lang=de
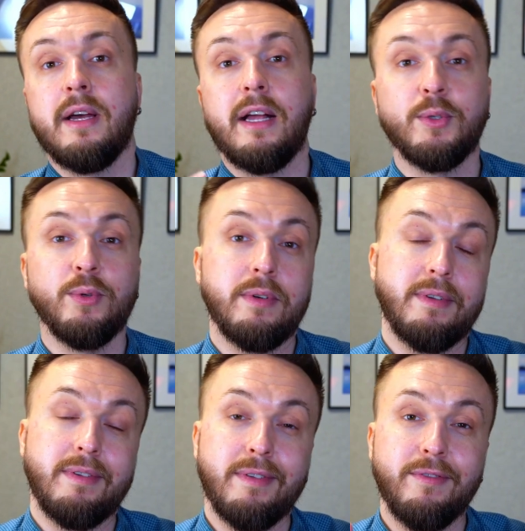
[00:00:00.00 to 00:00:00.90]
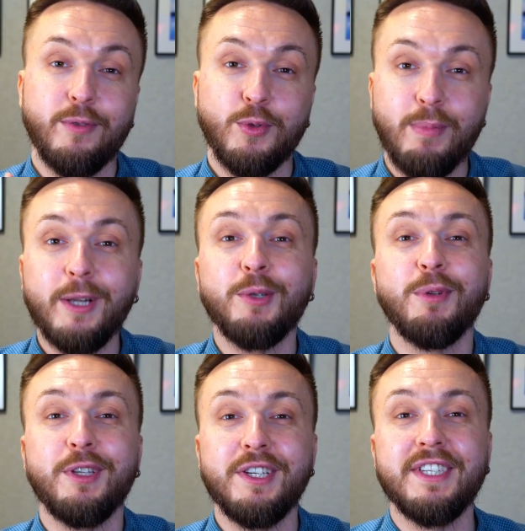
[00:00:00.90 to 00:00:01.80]
Also sobald du
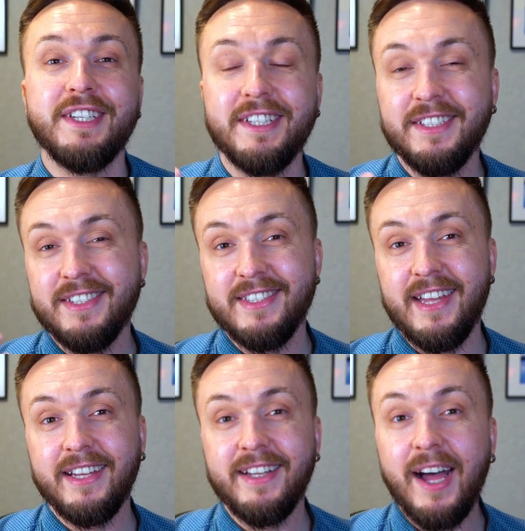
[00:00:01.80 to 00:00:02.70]
mit richtigen Sachen